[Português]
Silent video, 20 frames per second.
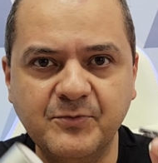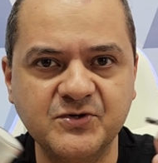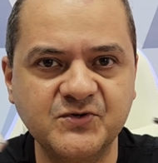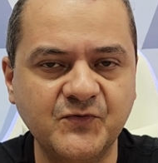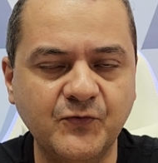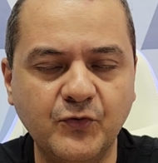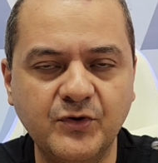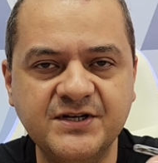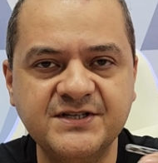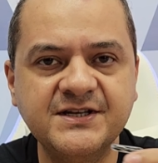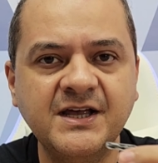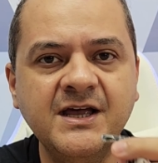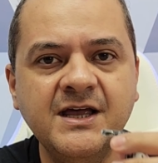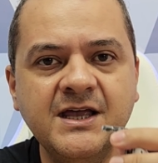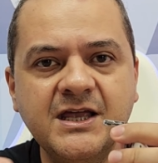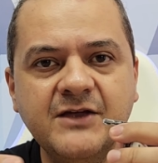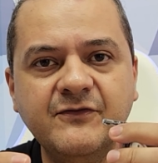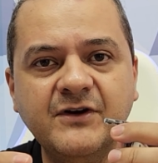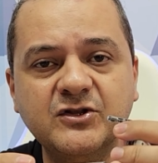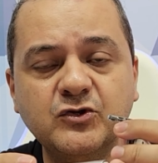para os fones
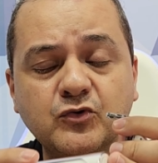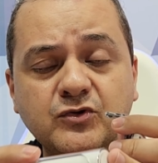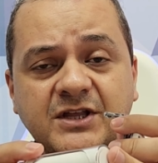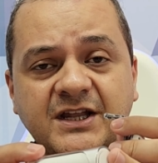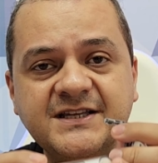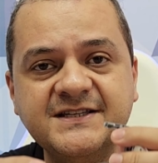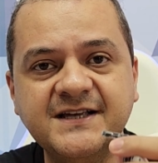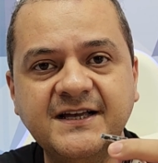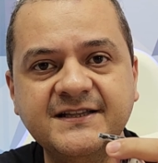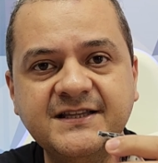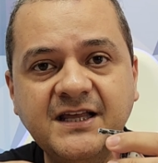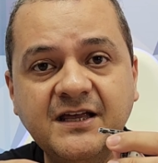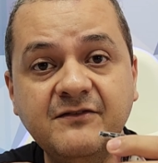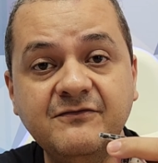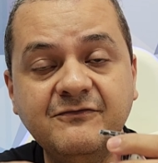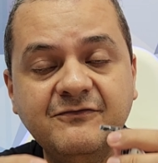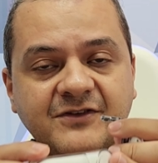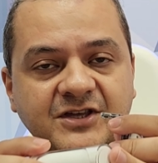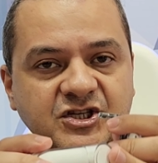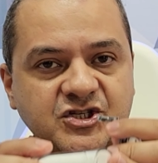e vai totalizar até
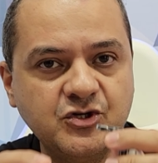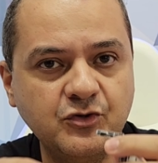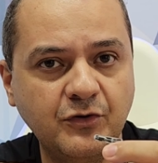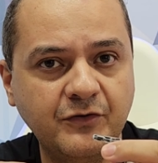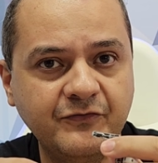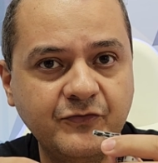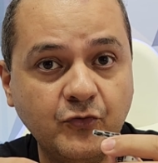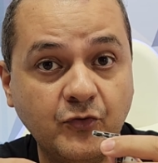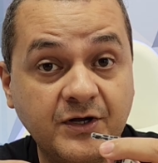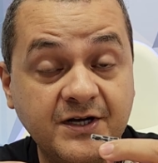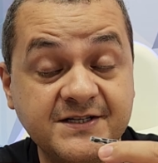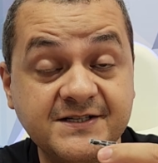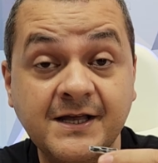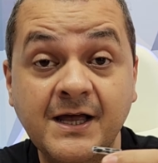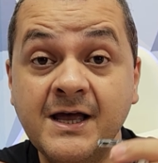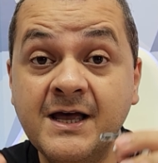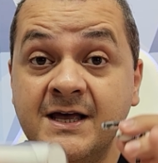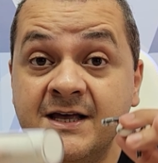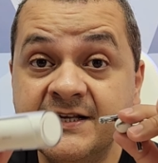29 horas.